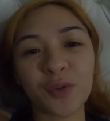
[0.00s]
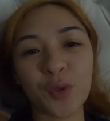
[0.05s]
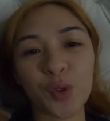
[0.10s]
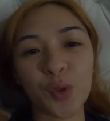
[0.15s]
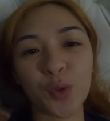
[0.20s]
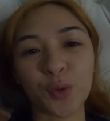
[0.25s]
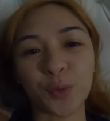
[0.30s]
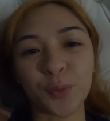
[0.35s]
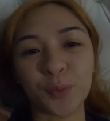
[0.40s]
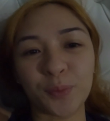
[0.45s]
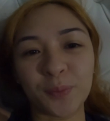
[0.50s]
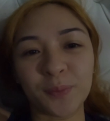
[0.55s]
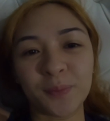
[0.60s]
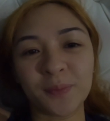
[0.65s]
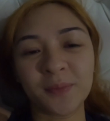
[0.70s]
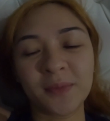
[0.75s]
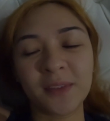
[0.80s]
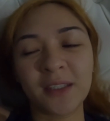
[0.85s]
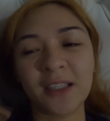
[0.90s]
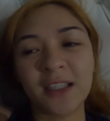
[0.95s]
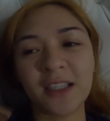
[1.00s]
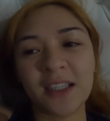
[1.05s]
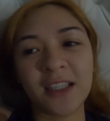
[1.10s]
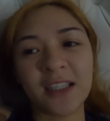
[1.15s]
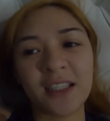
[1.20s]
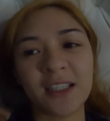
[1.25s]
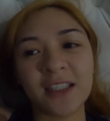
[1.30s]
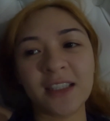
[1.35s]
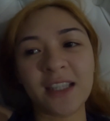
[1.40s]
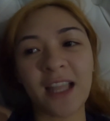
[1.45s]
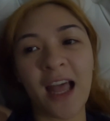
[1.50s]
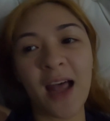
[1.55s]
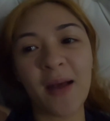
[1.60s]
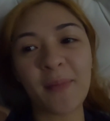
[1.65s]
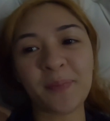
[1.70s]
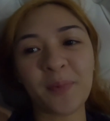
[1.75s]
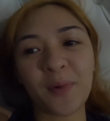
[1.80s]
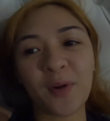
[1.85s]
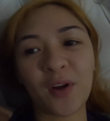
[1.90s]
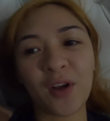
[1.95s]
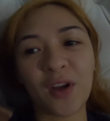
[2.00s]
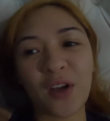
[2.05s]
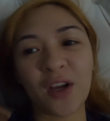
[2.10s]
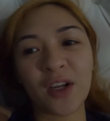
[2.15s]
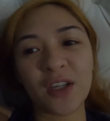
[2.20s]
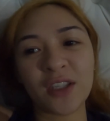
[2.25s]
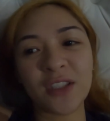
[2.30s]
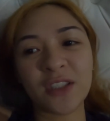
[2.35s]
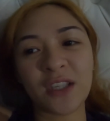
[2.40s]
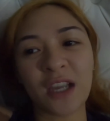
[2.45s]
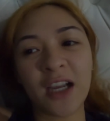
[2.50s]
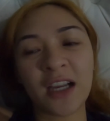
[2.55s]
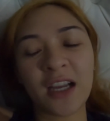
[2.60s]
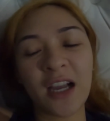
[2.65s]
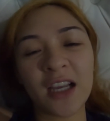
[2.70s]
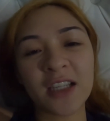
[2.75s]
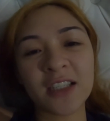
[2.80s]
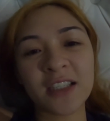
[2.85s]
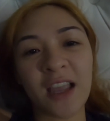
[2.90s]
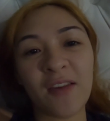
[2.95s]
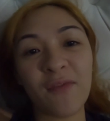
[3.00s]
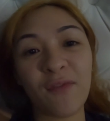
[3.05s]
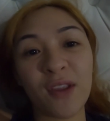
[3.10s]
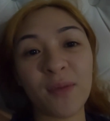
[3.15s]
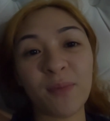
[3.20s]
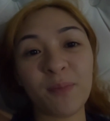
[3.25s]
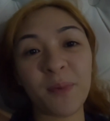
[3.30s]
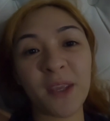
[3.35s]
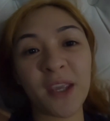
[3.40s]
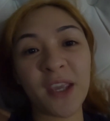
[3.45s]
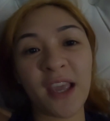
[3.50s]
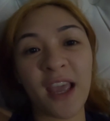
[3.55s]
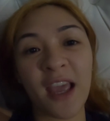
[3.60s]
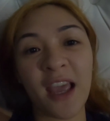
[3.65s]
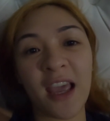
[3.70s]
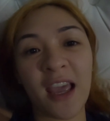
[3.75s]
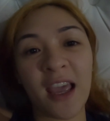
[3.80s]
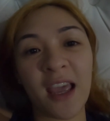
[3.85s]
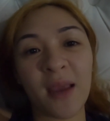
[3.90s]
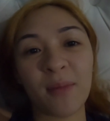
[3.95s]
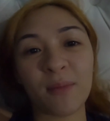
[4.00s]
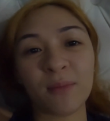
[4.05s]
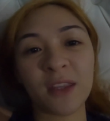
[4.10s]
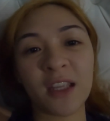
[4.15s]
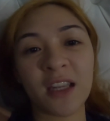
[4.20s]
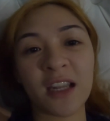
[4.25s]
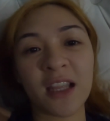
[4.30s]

room. room. Tapos, hanggang 7 p.m.,